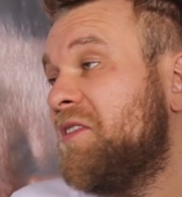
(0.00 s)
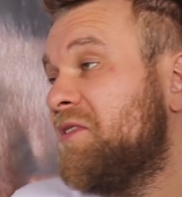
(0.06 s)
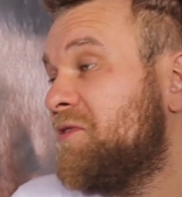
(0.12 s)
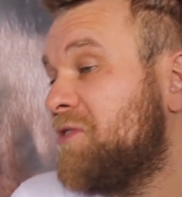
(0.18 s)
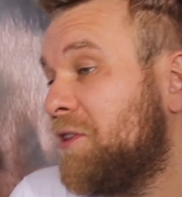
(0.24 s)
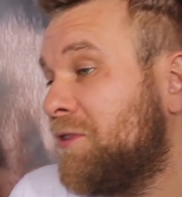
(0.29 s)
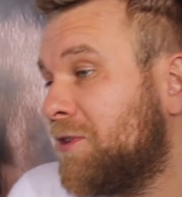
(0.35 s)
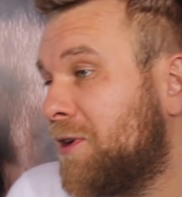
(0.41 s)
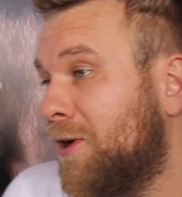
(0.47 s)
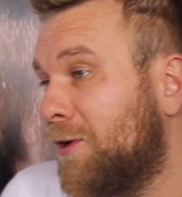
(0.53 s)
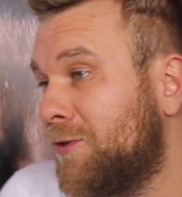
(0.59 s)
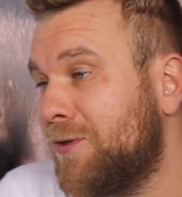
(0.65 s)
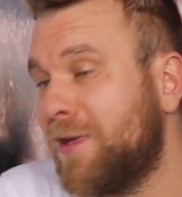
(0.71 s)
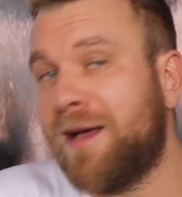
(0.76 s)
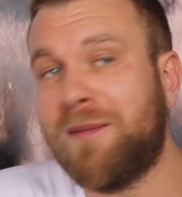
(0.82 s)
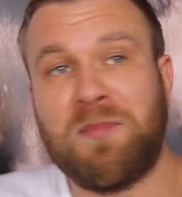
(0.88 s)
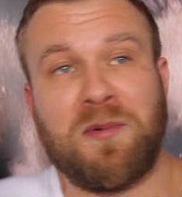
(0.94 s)
dzień
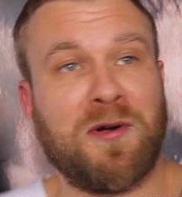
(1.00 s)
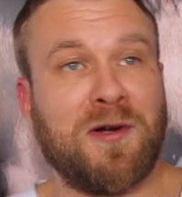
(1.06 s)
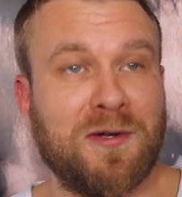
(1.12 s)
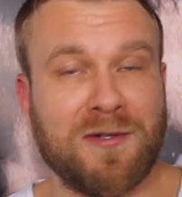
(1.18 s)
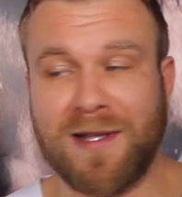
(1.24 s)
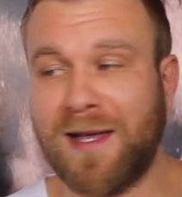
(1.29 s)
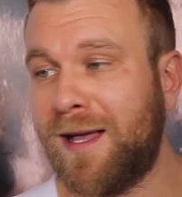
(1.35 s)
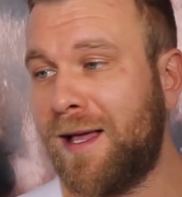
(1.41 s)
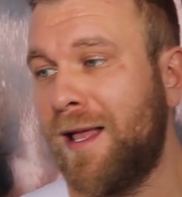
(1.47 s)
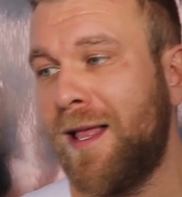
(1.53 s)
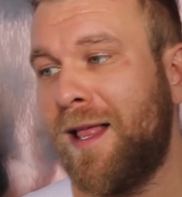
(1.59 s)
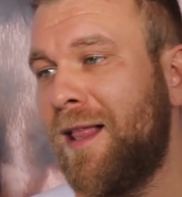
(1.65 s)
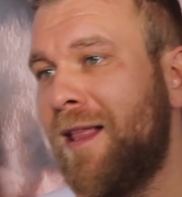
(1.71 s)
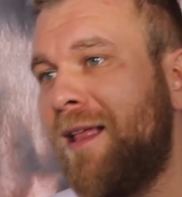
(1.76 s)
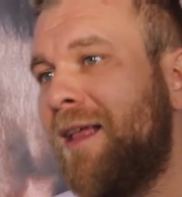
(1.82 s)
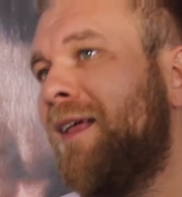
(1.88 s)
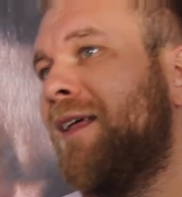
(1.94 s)
tygodnia, pogoda,
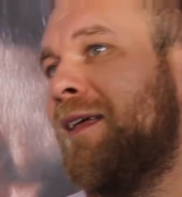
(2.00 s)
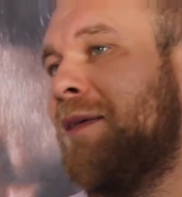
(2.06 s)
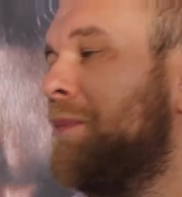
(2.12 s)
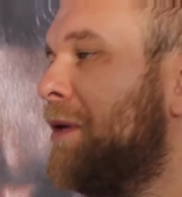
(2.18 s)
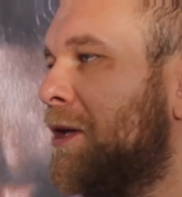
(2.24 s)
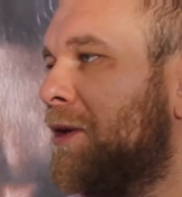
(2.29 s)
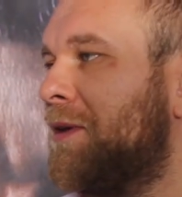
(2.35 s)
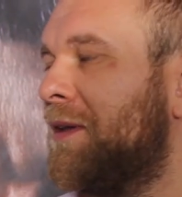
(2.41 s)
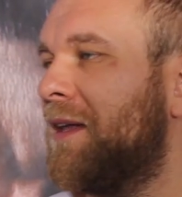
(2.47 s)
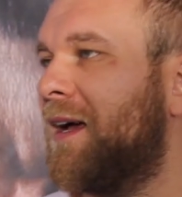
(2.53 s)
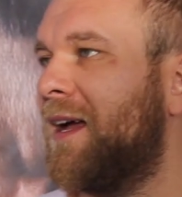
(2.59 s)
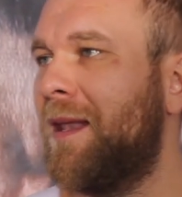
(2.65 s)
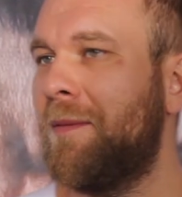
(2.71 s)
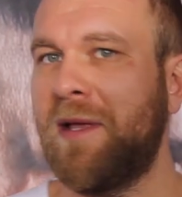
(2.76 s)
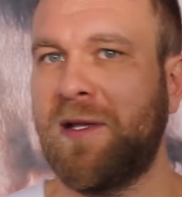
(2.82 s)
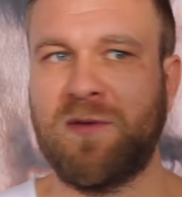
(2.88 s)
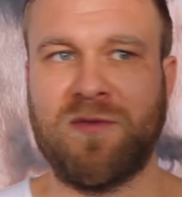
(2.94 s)
i milion innych
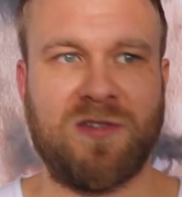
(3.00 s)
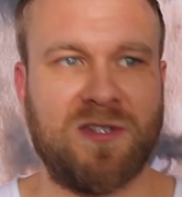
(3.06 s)
elementów.